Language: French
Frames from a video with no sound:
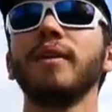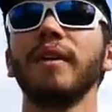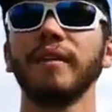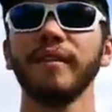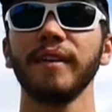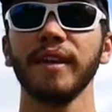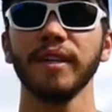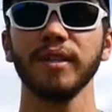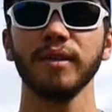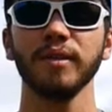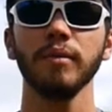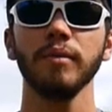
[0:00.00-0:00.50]
une
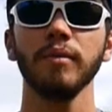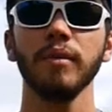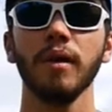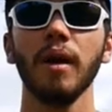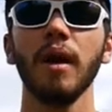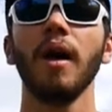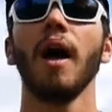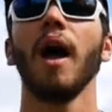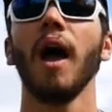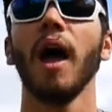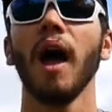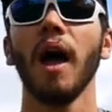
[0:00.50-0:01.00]
inversion,
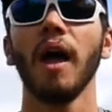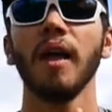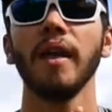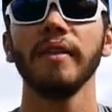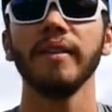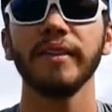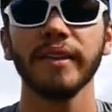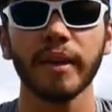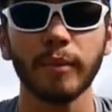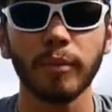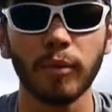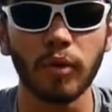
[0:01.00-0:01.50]

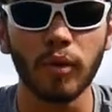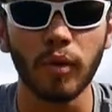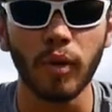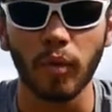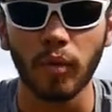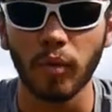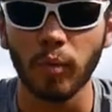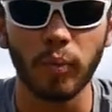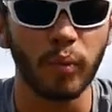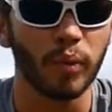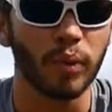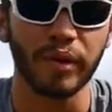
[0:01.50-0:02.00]
c'est bon,
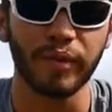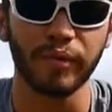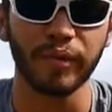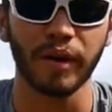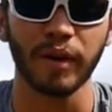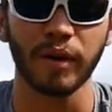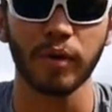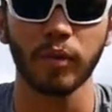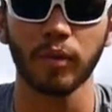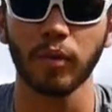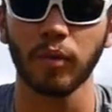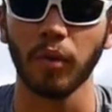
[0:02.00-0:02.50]
vous pouvez
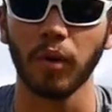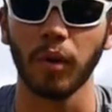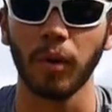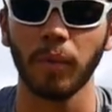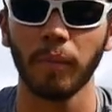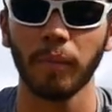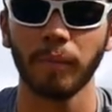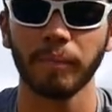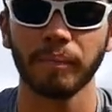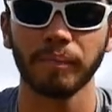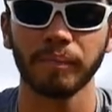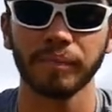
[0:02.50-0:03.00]
faire un concours.
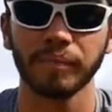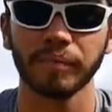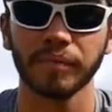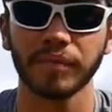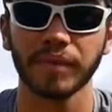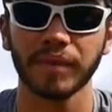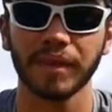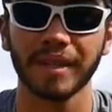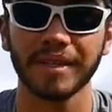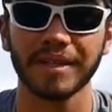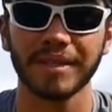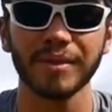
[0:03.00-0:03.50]

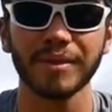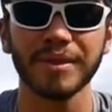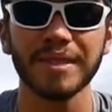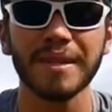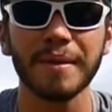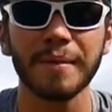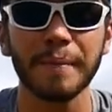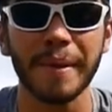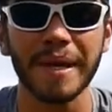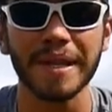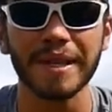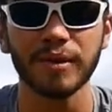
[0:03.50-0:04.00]
C'est
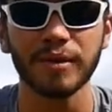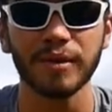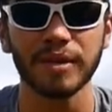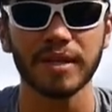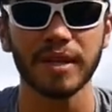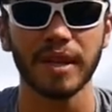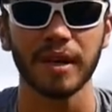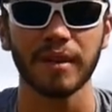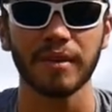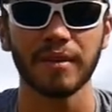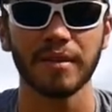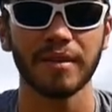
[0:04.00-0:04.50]
aussi bête que
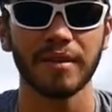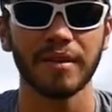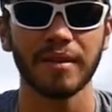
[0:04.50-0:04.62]
ça.